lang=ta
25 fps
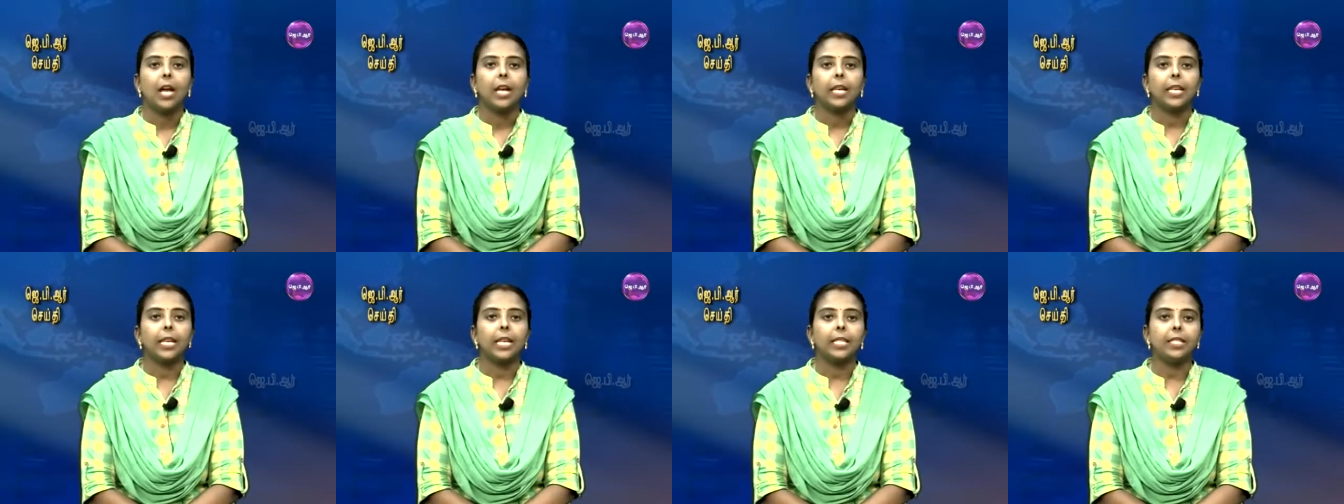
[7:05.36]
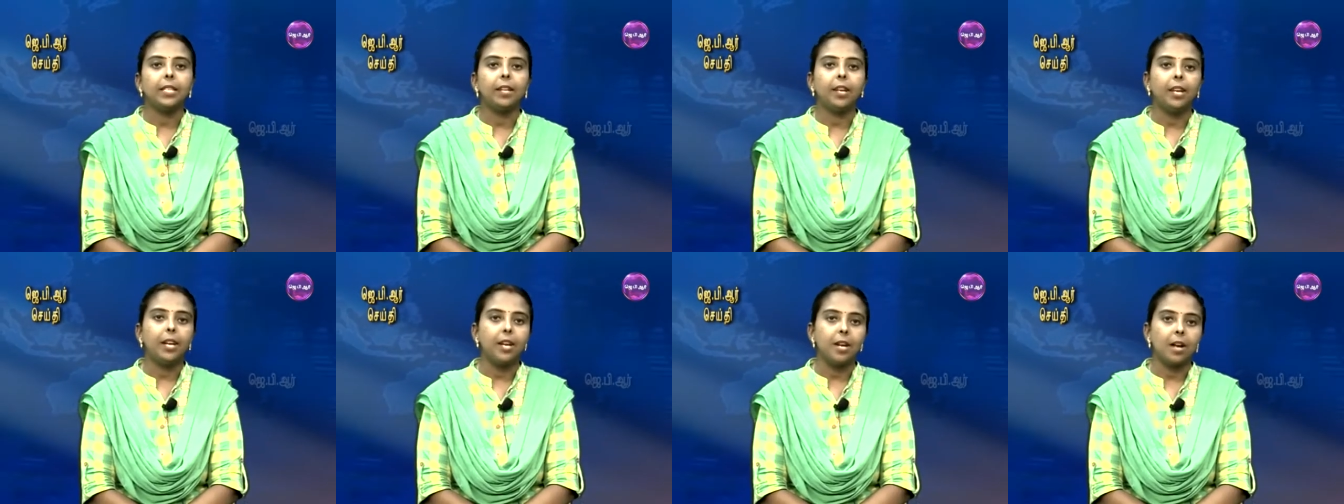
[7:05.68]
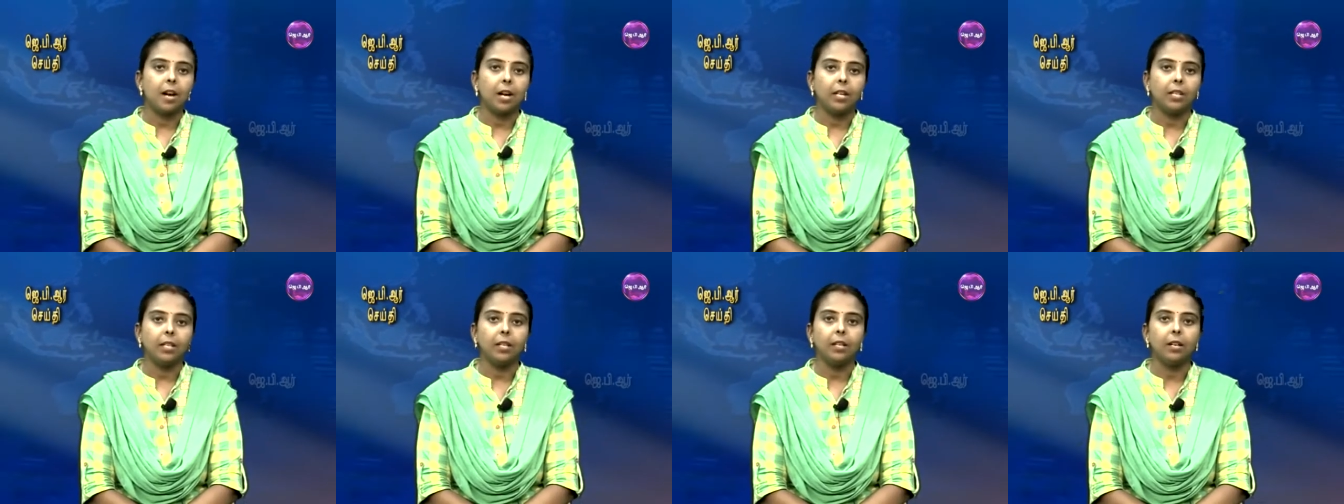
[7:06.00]
எதிரி
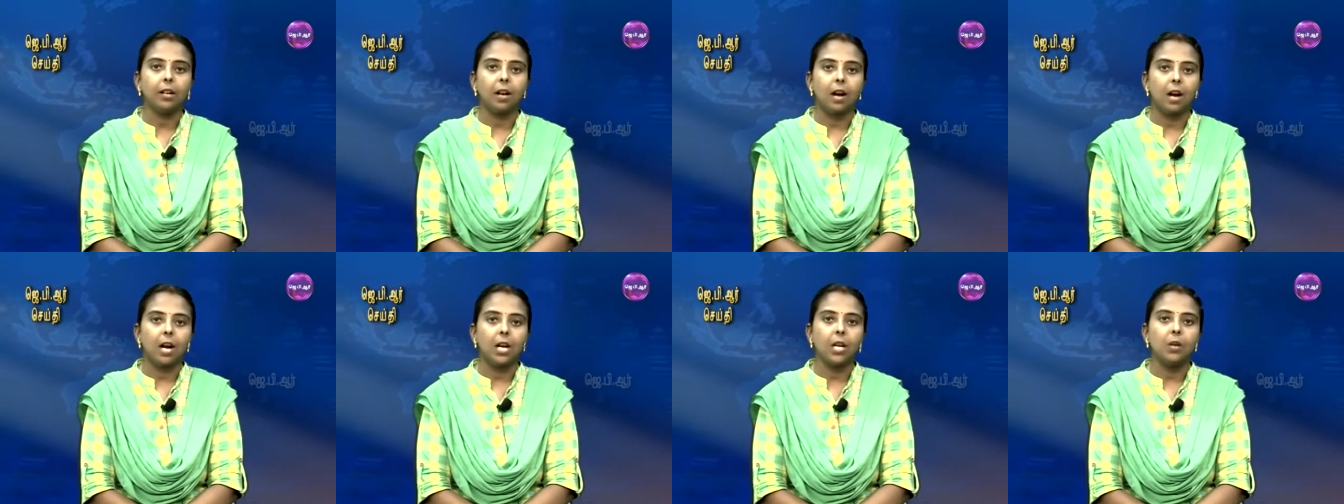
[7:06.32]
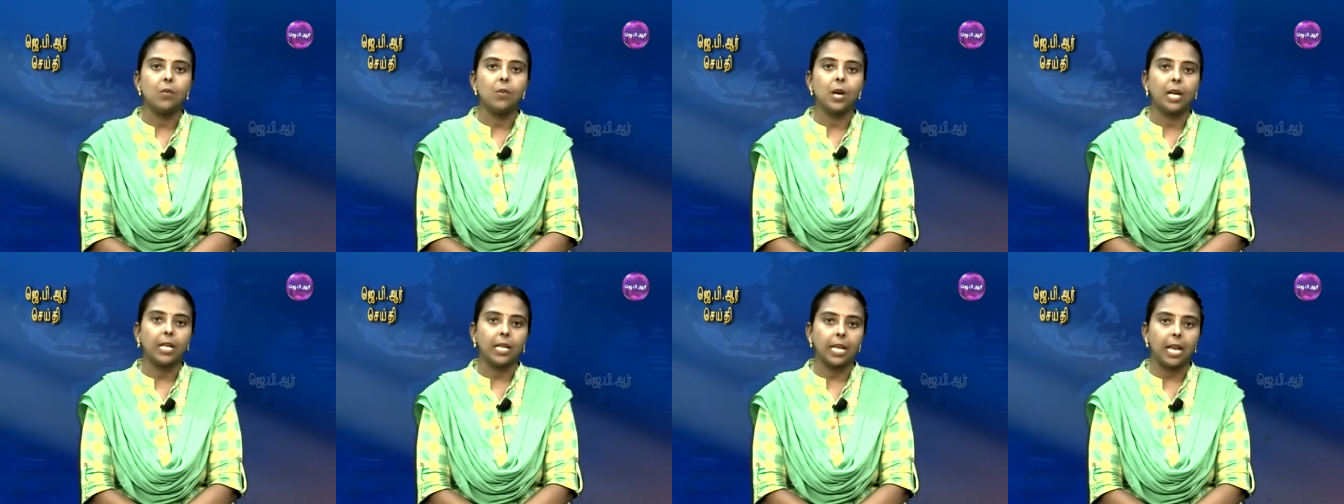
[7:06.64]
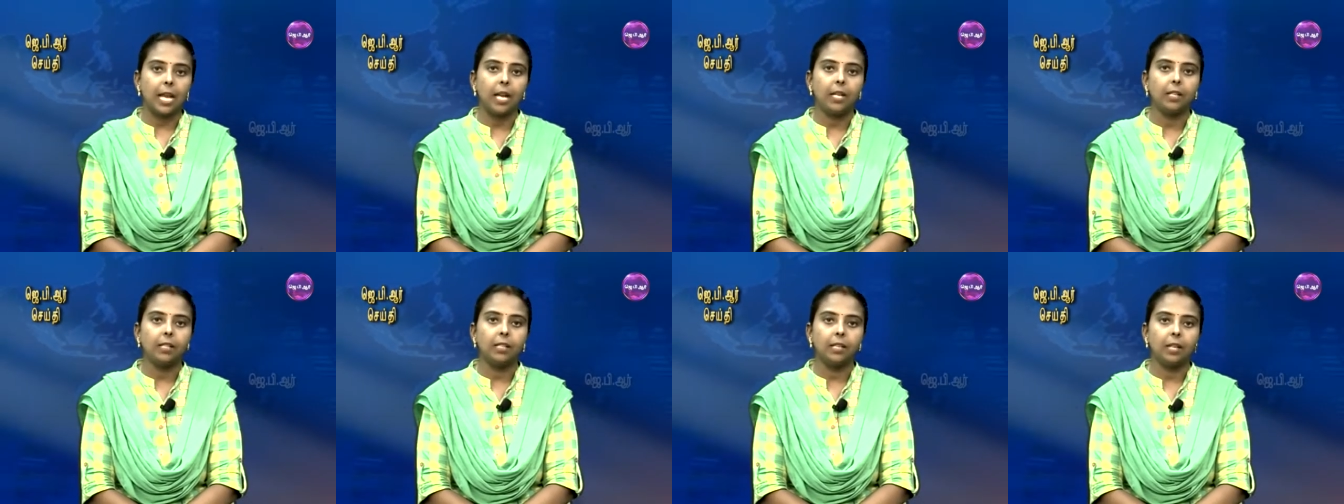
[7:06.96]
நாட்டு ராணுவ
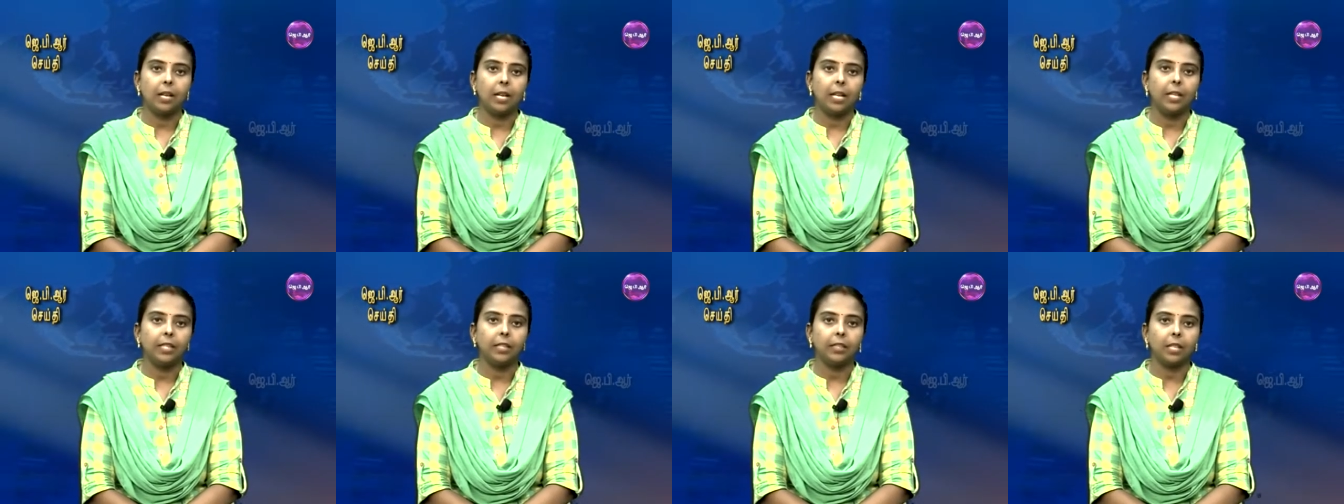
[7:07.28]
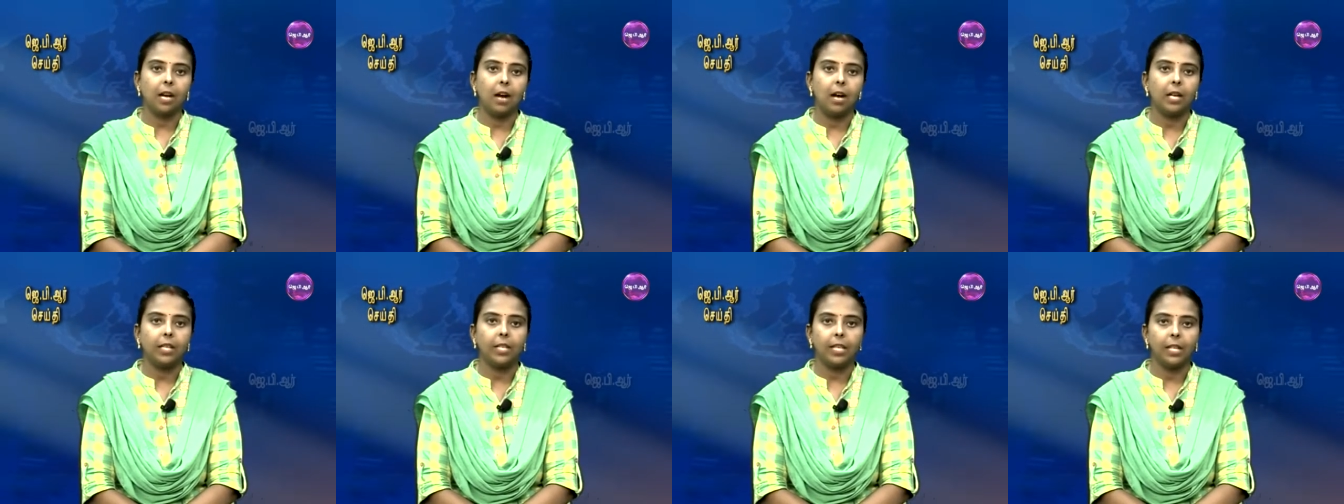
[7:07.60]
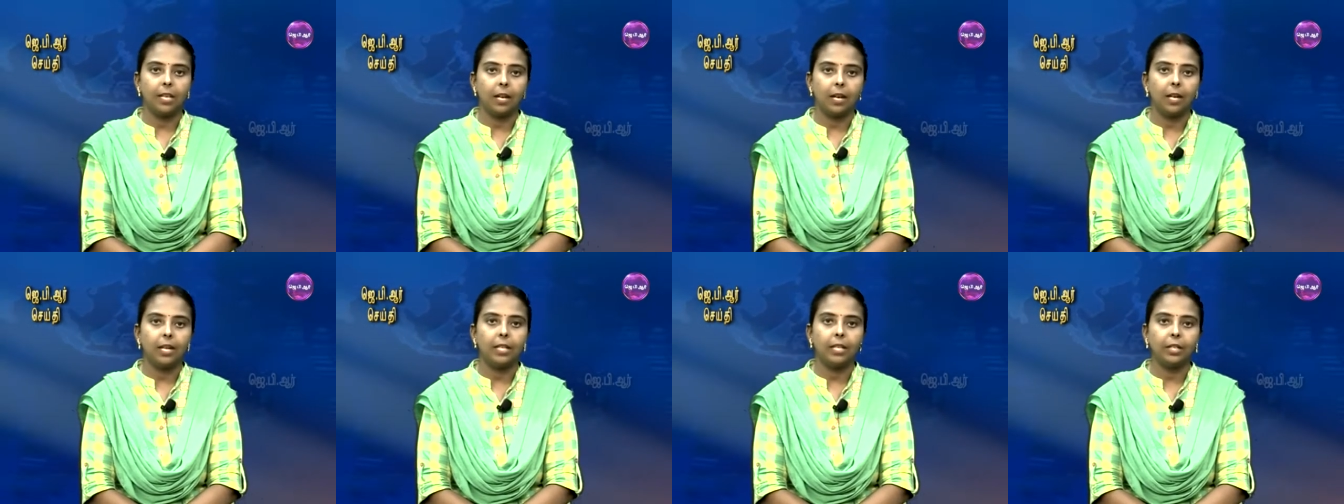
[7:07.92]
டேங்குகளை தாங்கி
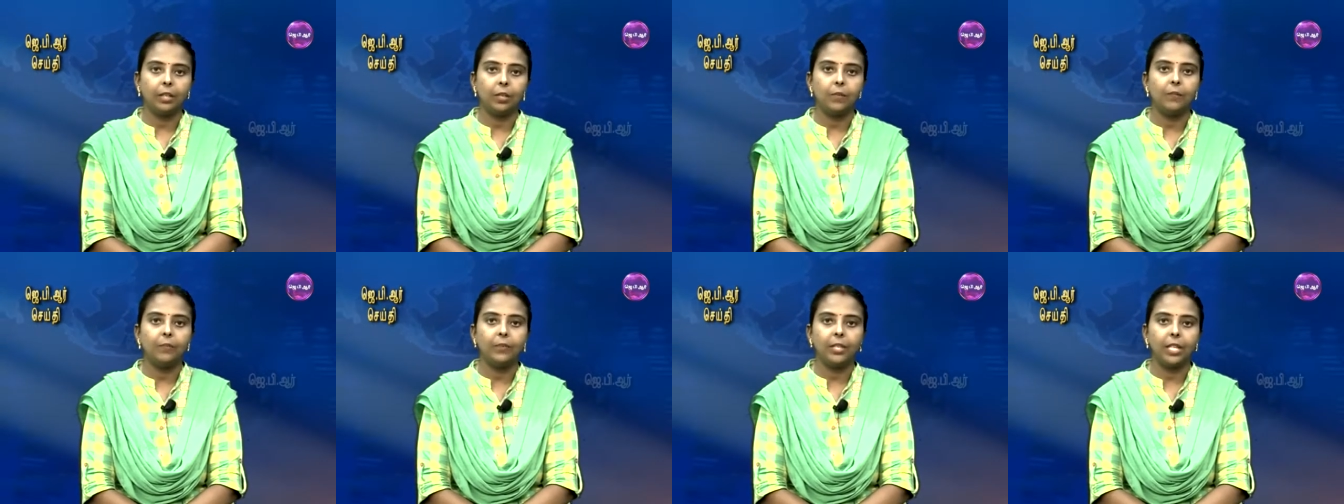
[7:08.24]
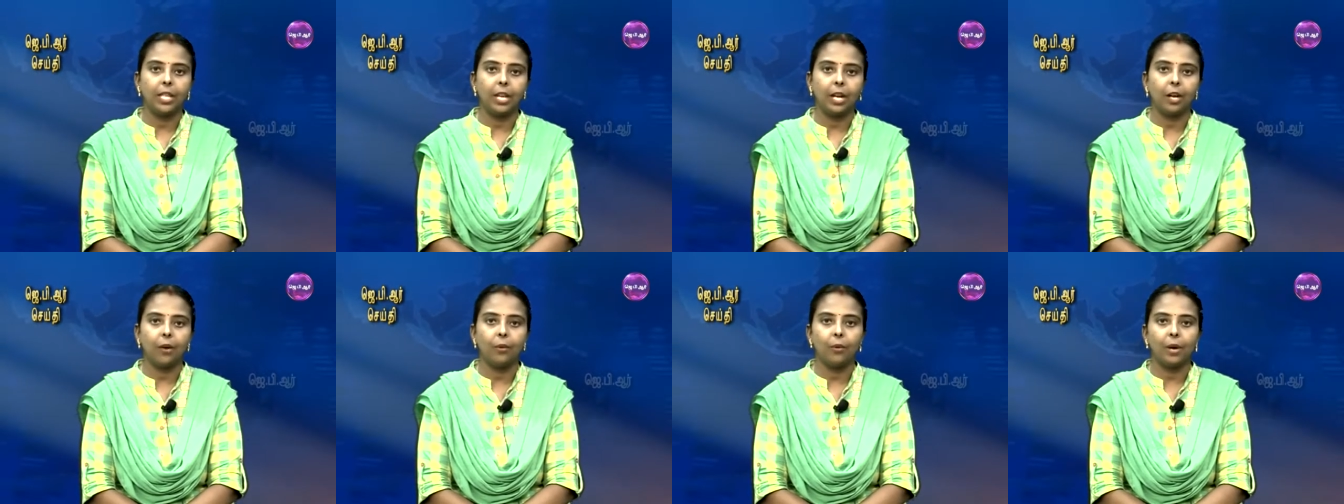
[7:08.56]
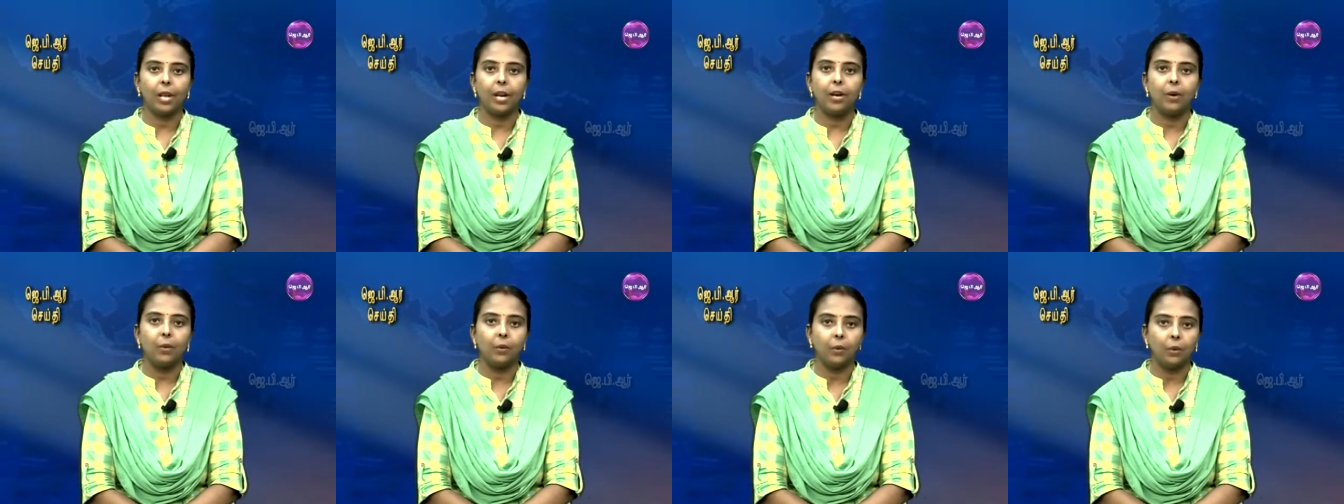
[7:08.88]
அளிக்கும்
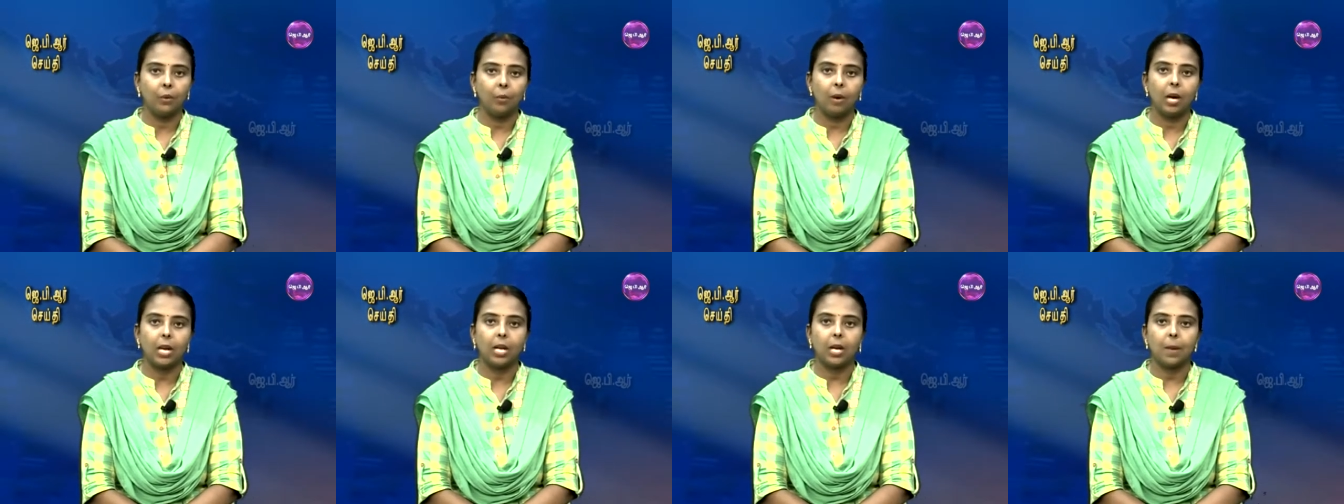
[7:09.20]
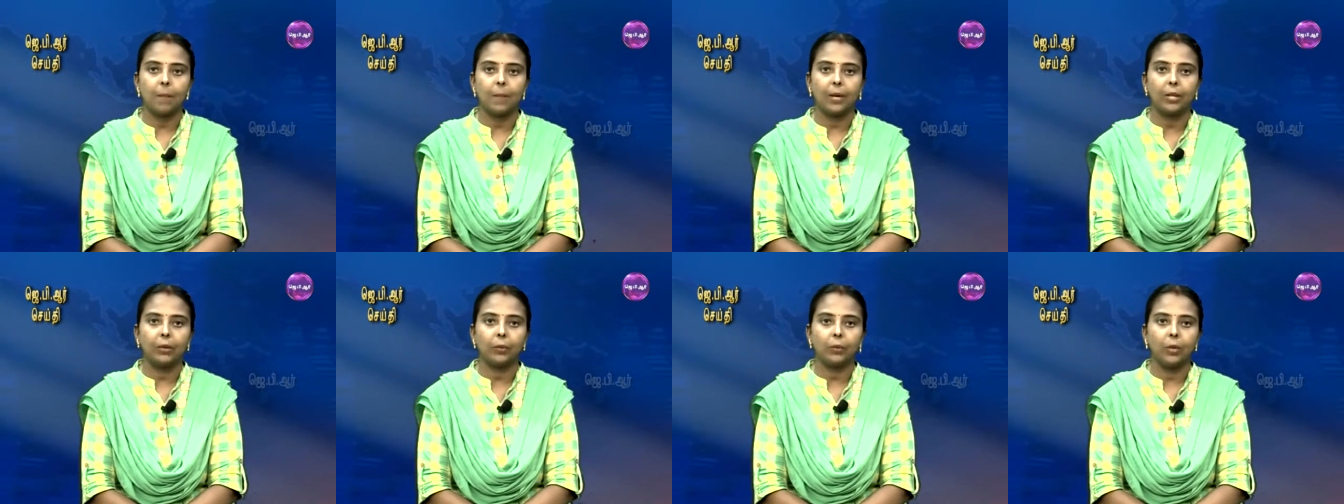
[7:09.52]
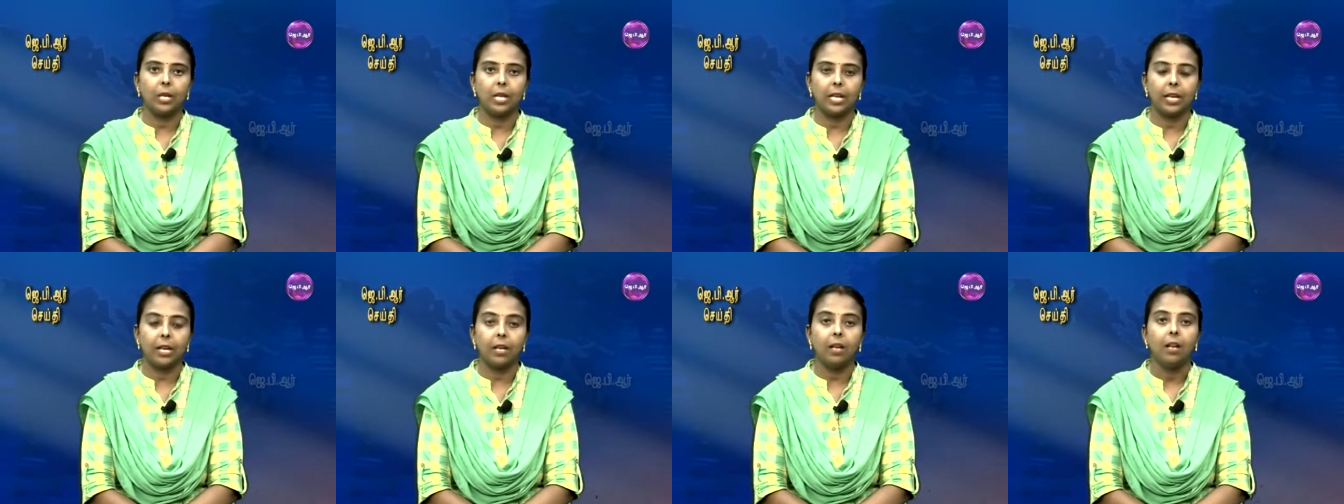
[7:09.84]
திறனுடன் உருவாக்கப்பட்டுள்ள